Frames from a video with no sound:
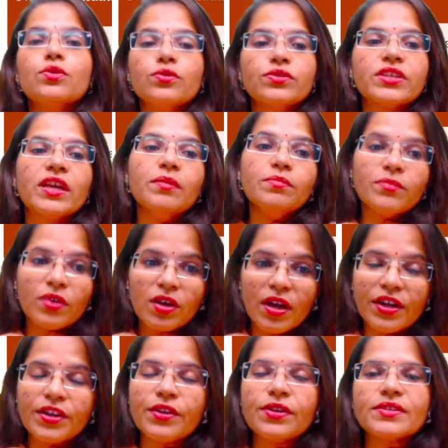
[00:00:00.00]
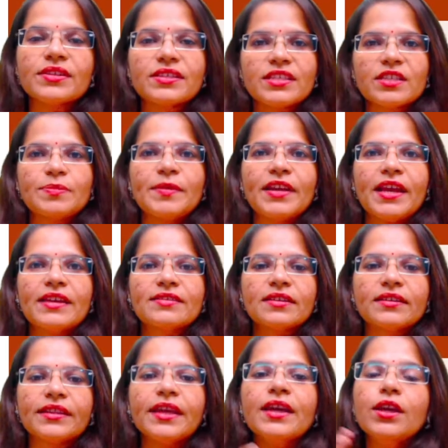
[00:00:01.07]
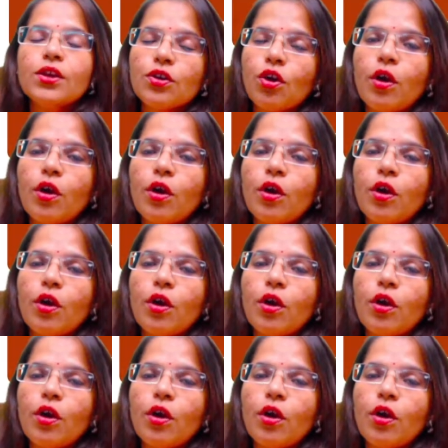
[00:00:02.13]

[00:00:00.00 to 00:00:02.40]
उसे हम कंटिन्यूस असेसमेंट कह सकते हैं